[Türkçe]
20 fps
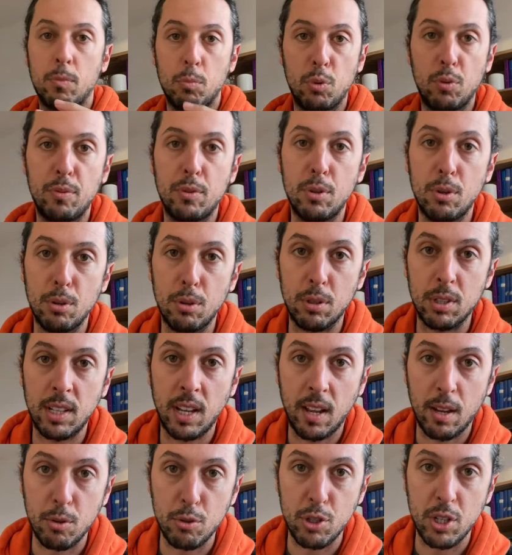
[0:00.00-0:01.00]
Bu videoları
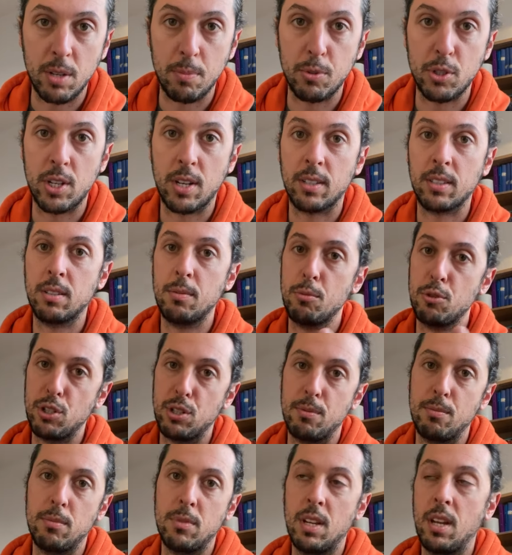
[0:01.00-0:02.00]
daha önce yapacaktım.
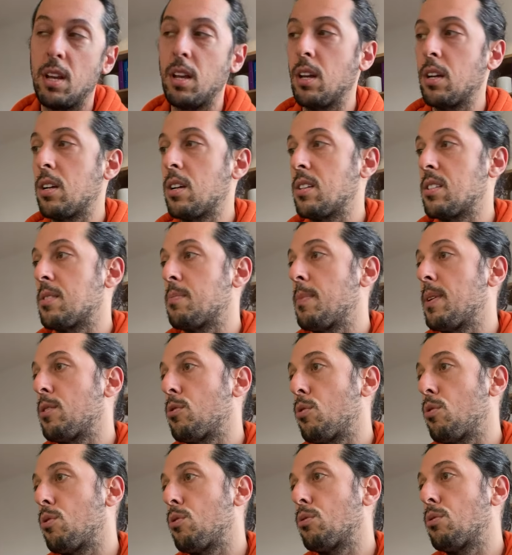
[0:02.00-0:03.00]
Şimdiye kısmet
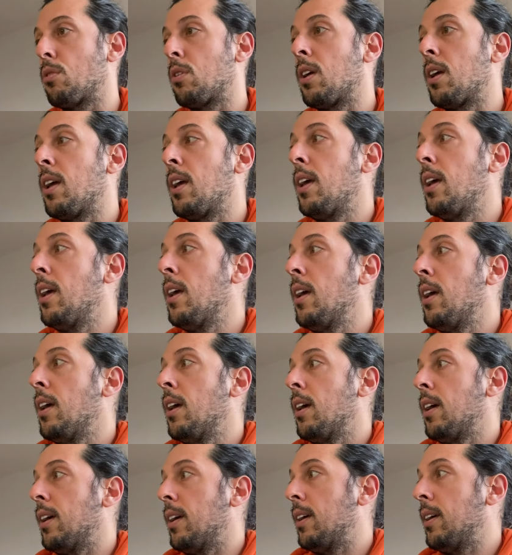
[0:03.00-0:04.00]
oldu.
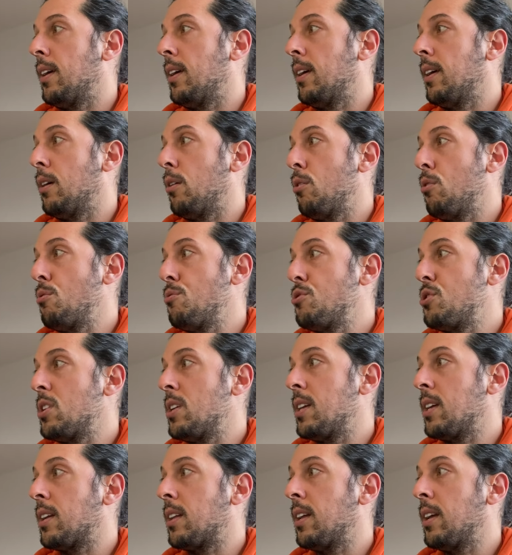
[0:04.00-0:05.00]
Ee,
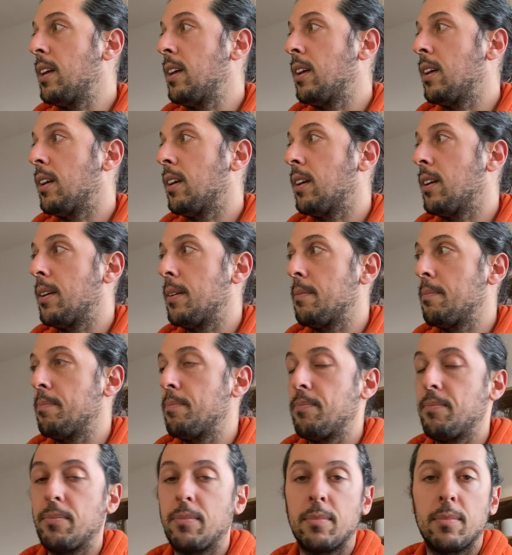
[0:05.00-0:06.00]
öncelikle
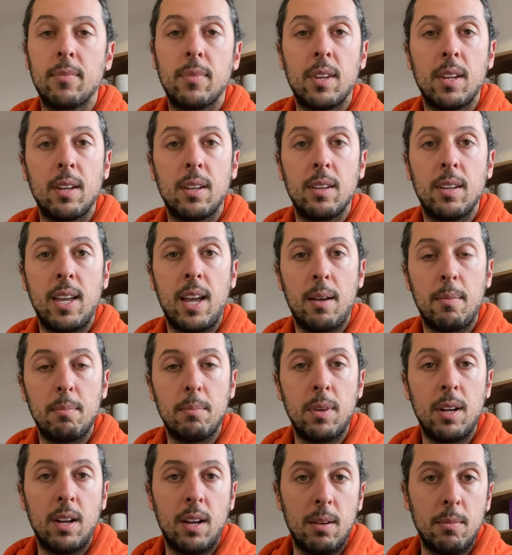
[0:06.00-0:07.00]

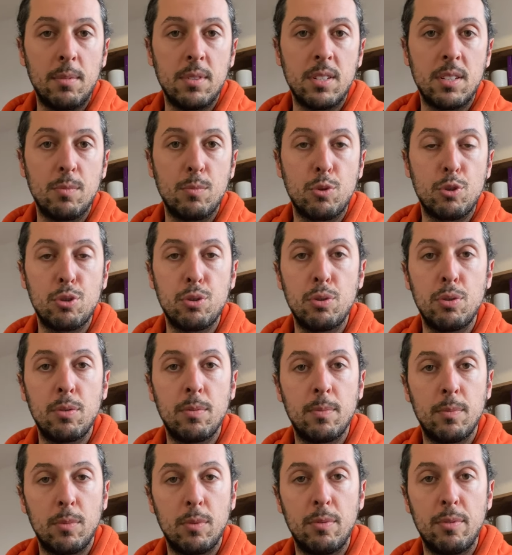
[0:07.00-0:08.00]
yapma amacım şu
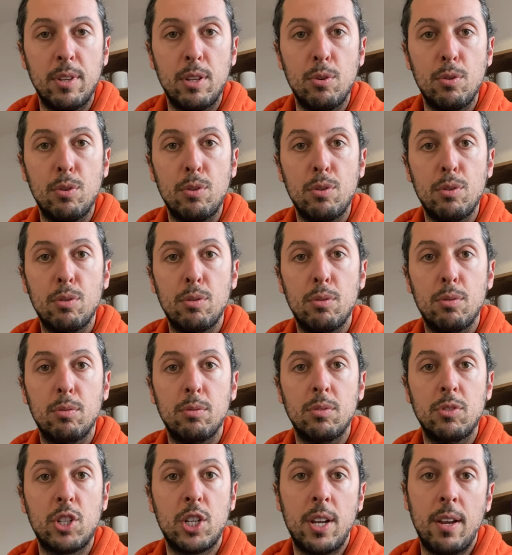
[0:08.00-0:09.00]
bu videoyu.
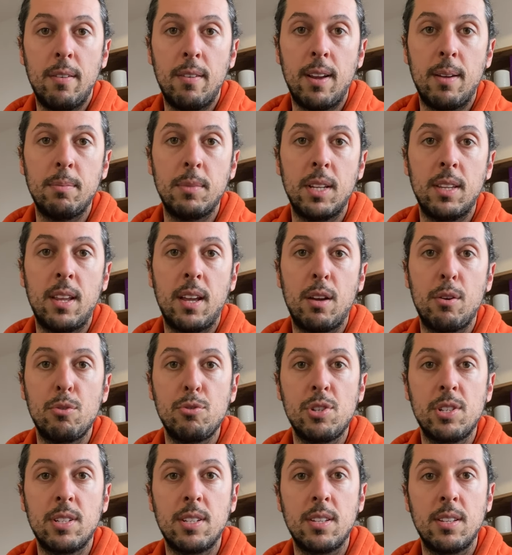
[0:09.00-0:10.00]
Çevremde daha
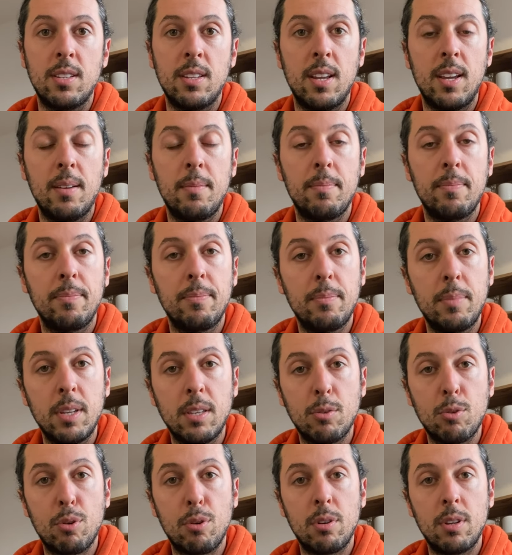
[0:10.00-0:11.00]
öncesinde
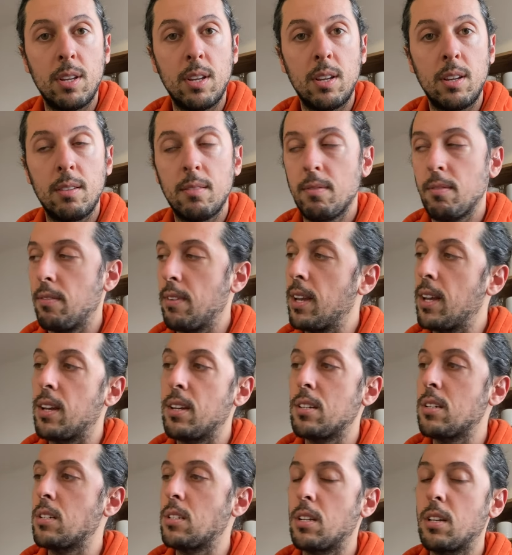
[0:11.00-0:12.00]
Bitcoin'e veya
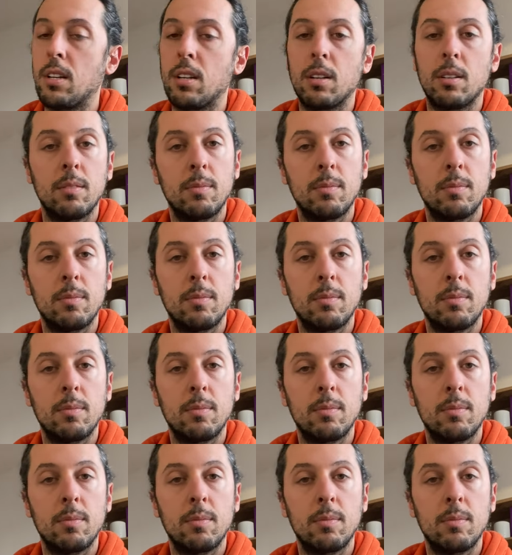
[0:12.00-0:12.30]
işte